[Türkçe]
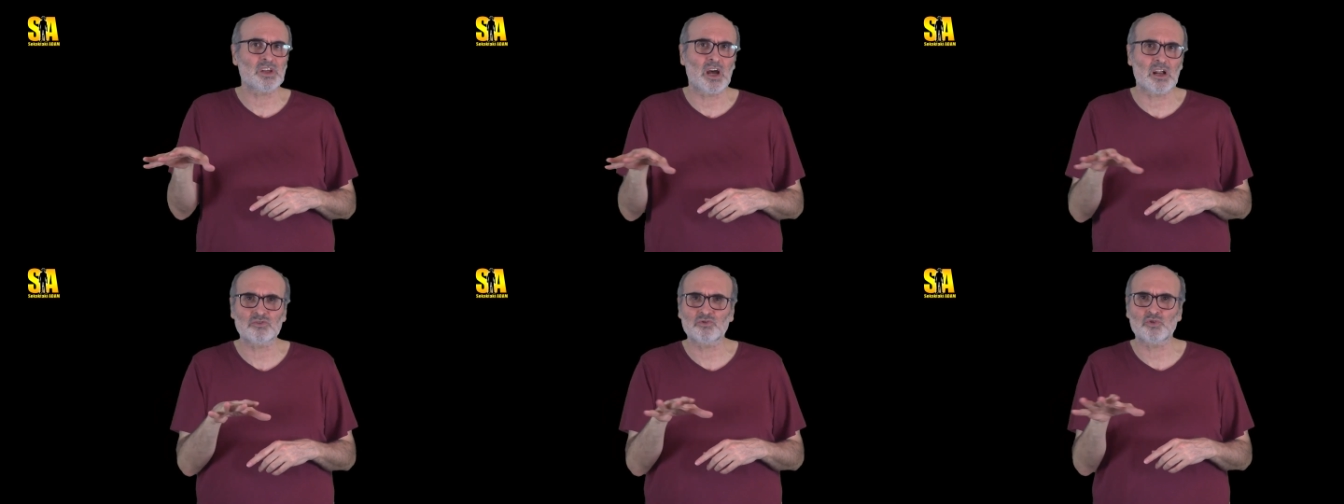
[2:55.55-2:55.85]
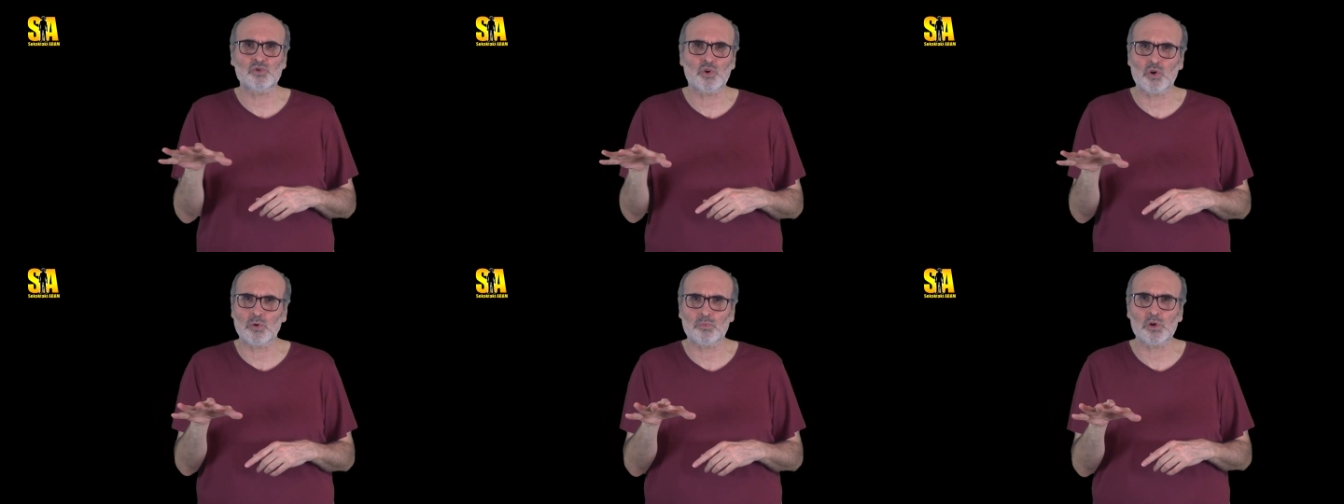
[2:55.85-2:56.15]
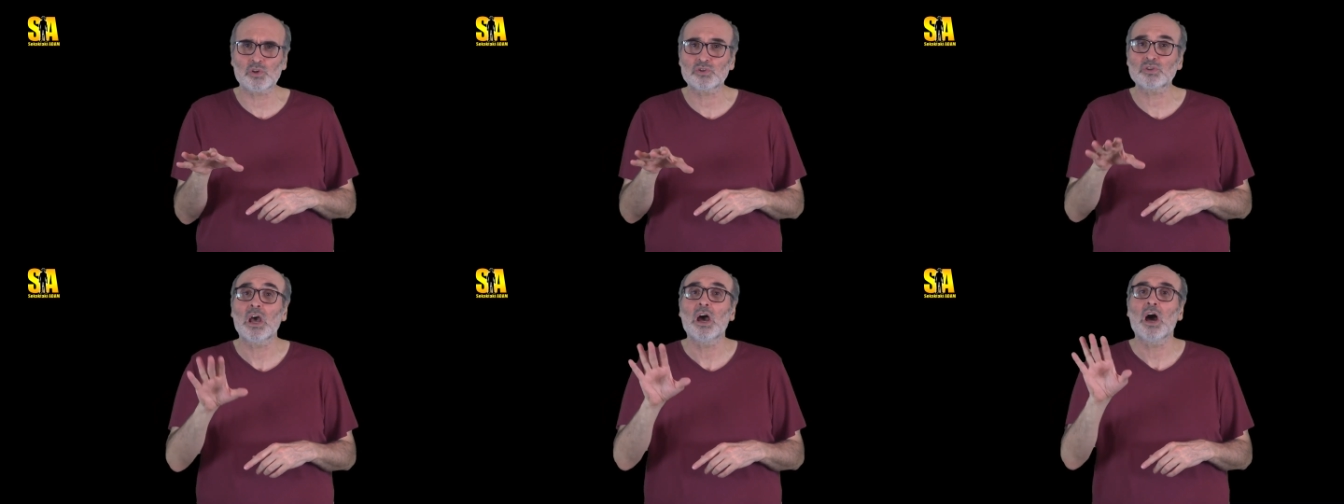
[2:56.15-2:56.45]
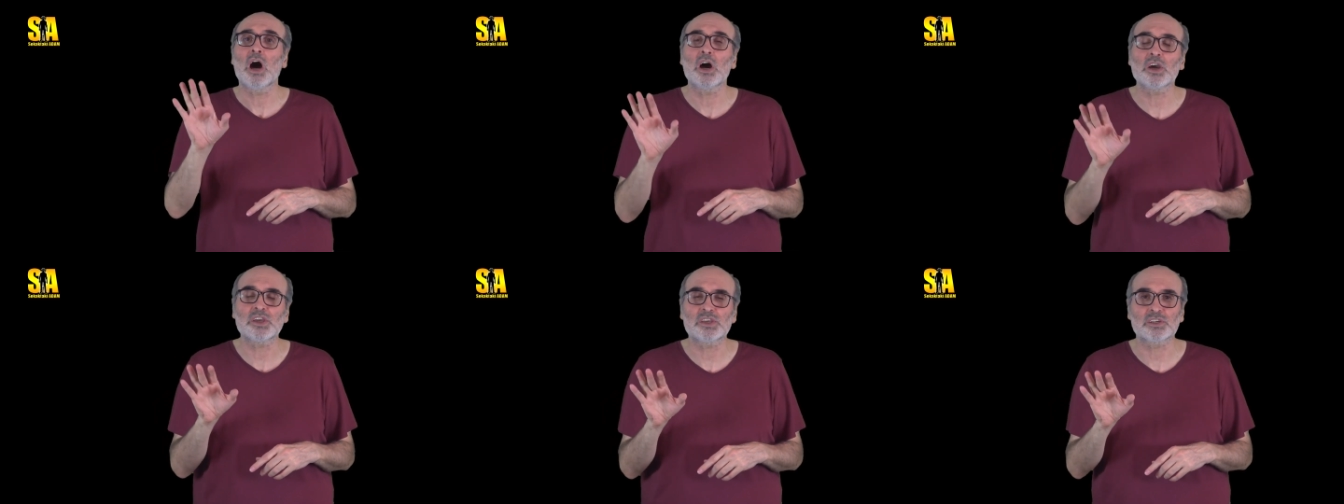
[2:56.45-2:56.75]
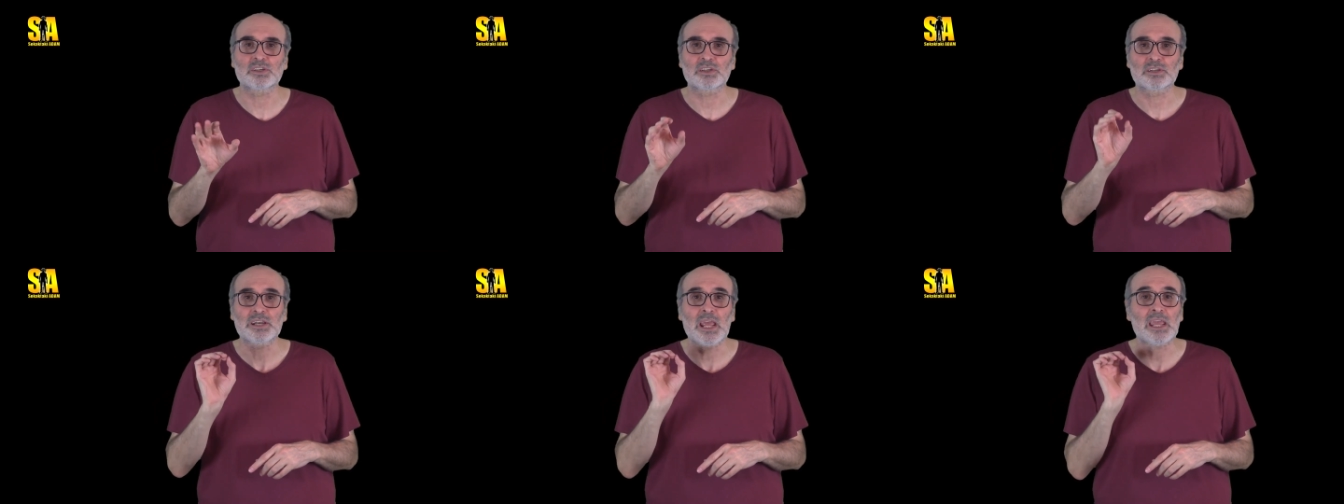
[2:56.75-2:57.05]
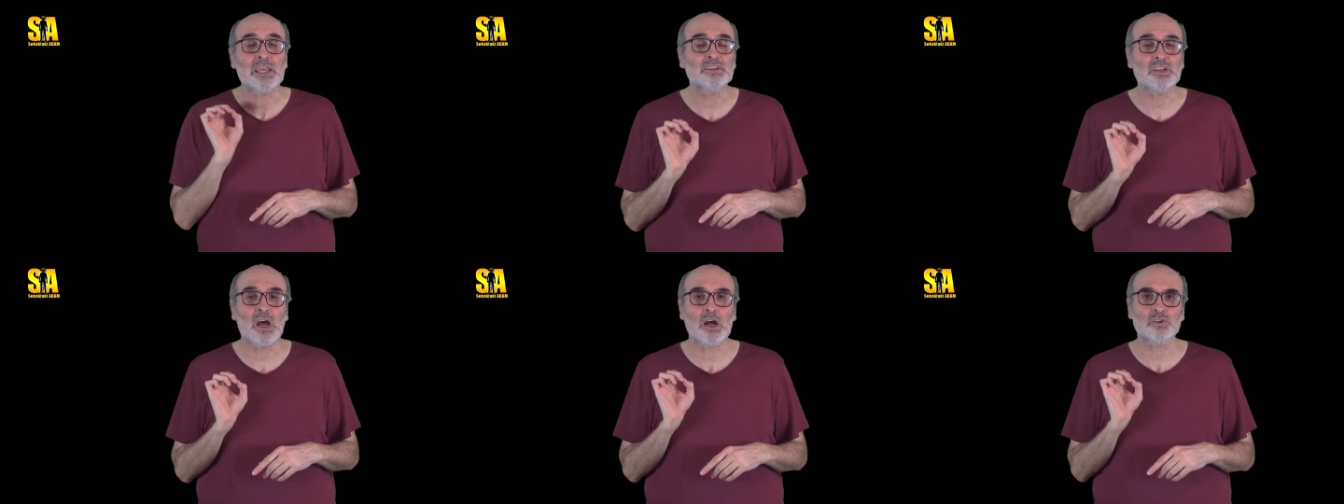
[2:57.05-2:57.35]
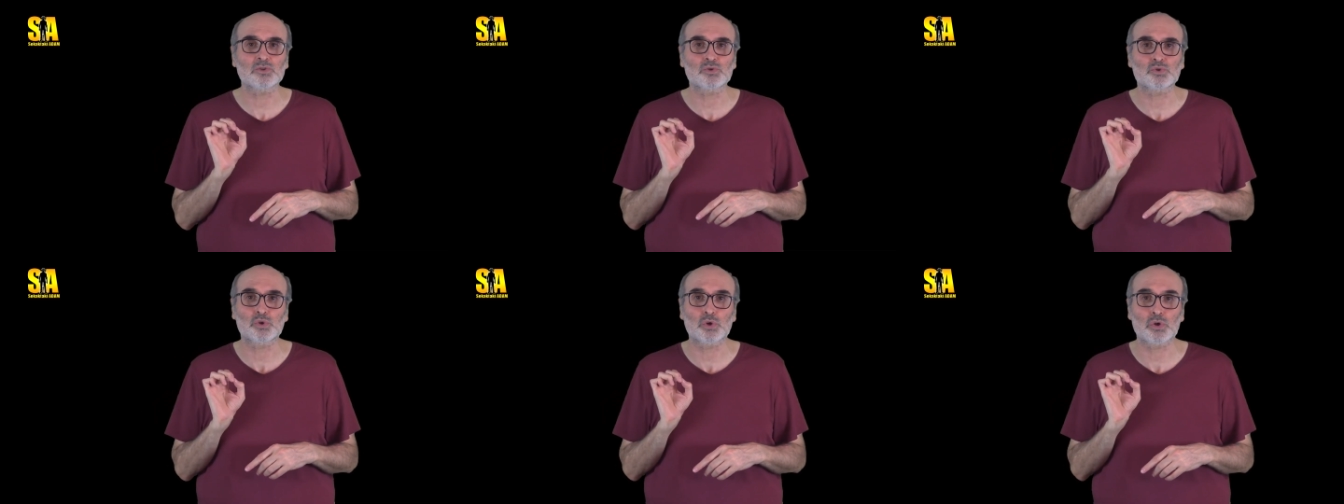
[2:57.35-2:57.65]
tartışıyor muyuz? Hayır. Neyi
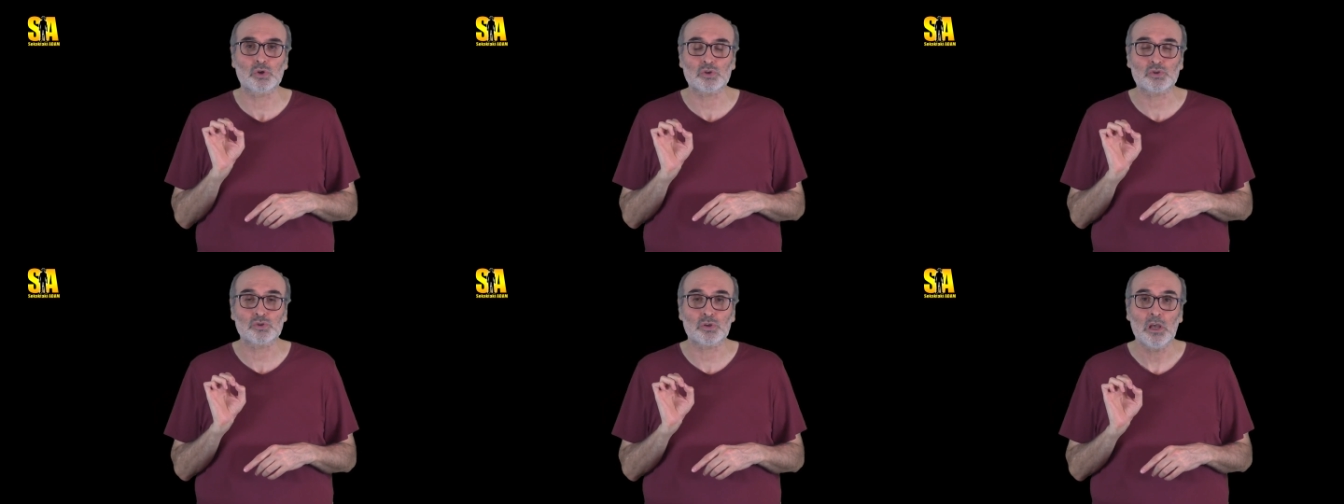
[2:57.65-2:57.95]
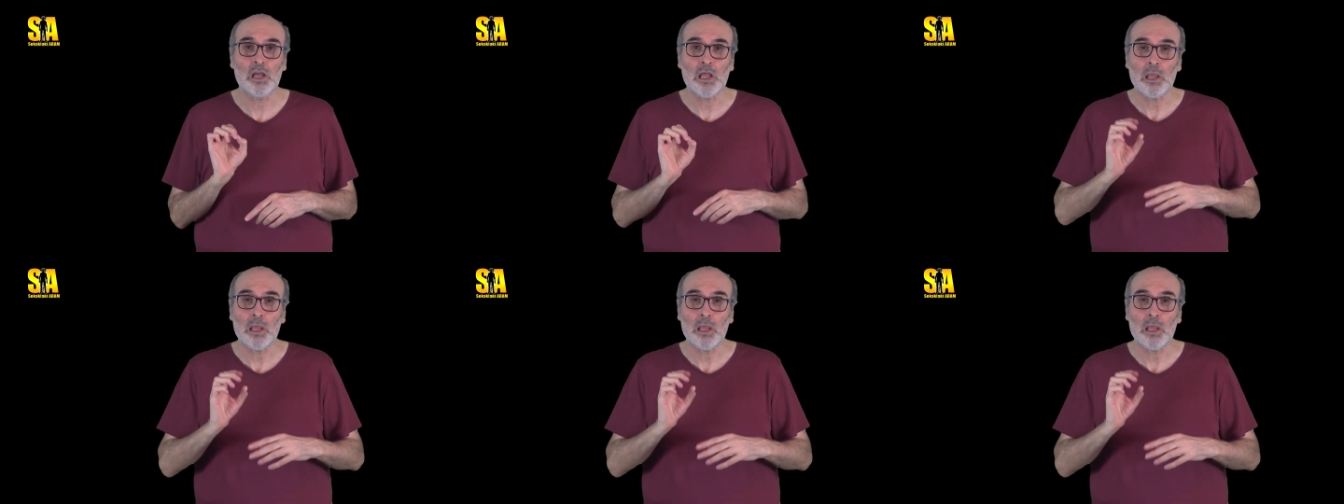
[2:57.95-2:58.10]
tartışıyoruz?